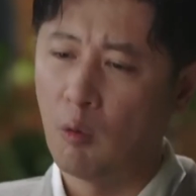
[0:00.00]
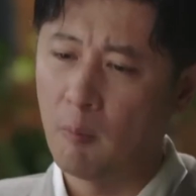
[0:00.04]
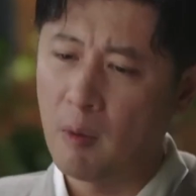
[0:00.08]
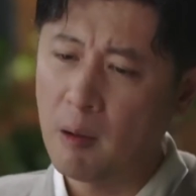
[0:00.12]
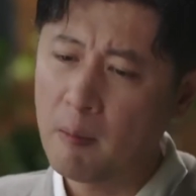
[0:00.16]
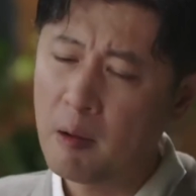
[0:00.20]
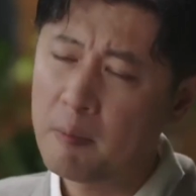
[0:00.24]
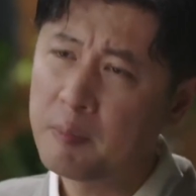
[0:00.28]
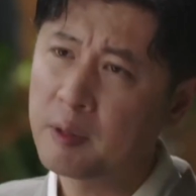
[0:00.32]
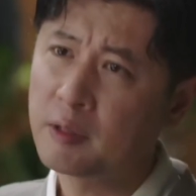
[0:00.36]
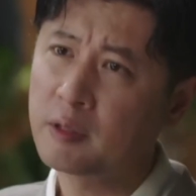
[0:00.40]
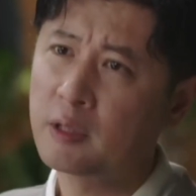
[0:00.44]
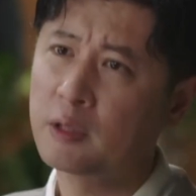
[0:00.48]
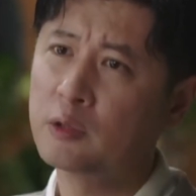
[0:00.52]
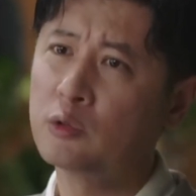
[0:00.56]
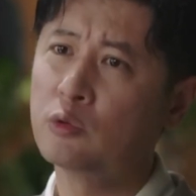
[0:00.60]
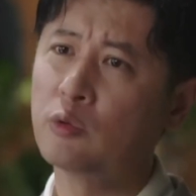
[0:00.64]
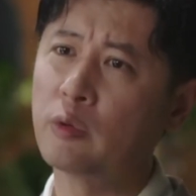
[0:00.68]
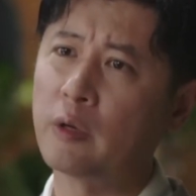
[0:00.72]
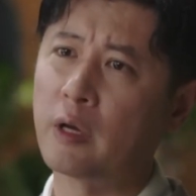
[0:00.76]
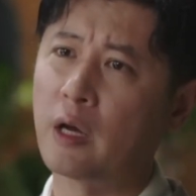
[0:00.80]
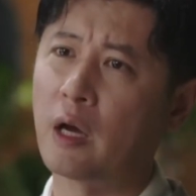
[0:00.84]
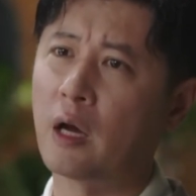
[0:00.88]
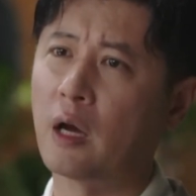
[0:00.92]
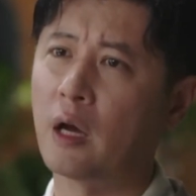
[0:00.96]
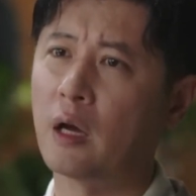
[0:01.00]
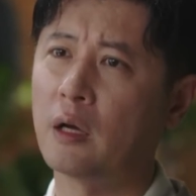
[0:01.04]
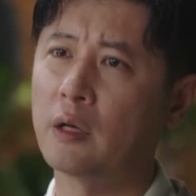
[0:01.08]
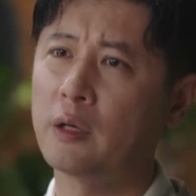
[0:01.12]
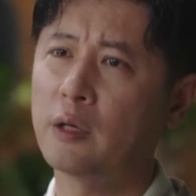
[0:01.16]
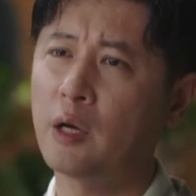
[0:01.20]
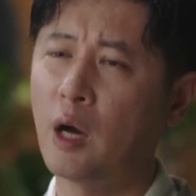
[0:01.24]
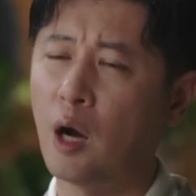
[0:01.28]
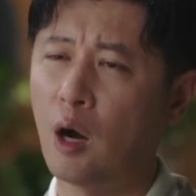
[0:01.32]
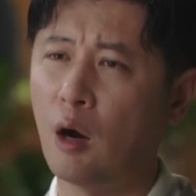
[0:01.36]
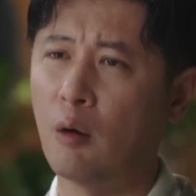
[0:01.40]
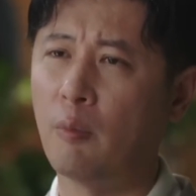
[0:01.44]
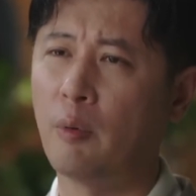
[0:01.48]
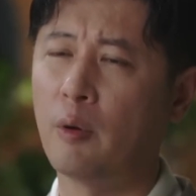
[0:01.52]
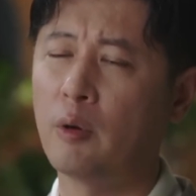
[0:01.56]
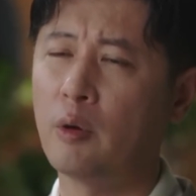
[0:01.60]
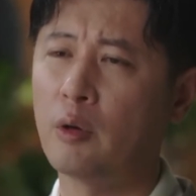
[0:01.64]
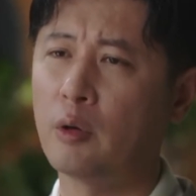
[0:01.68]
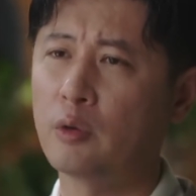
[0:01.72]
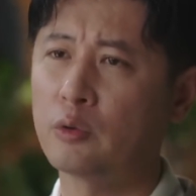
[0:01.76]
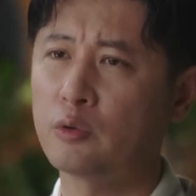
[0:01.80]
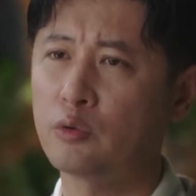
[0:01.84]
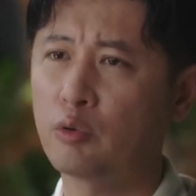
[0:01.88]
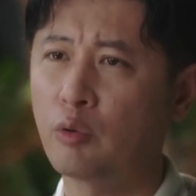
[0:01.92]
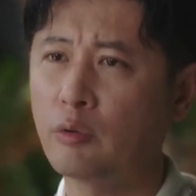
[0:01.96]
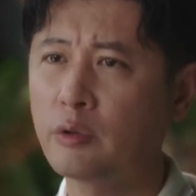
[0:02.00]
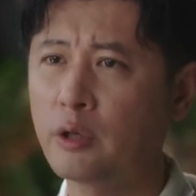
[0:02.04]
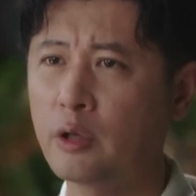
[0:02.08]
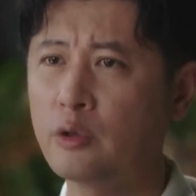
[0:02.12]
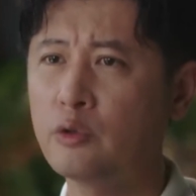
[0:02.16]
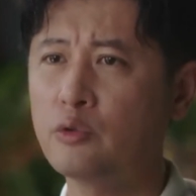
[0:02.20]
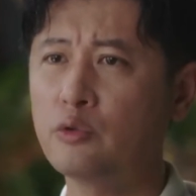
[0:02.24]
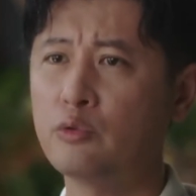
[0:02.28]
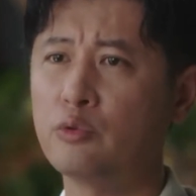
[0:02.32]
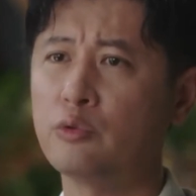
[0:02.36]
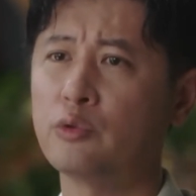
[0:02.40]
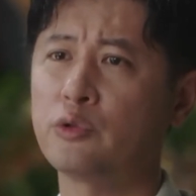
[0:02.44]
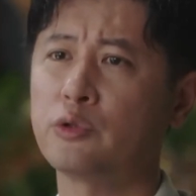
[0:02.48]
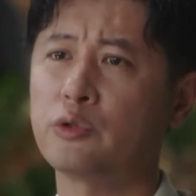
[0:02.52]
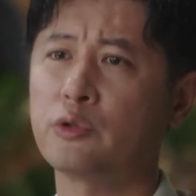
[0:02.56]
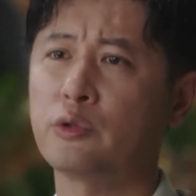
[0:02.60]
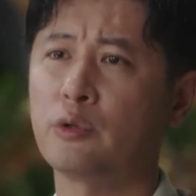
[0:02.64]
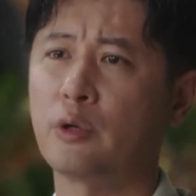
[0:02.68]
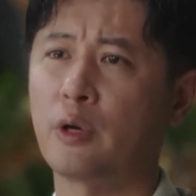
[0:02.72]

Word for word: 我妈妈平潭队啊，一个好朋友突然间去世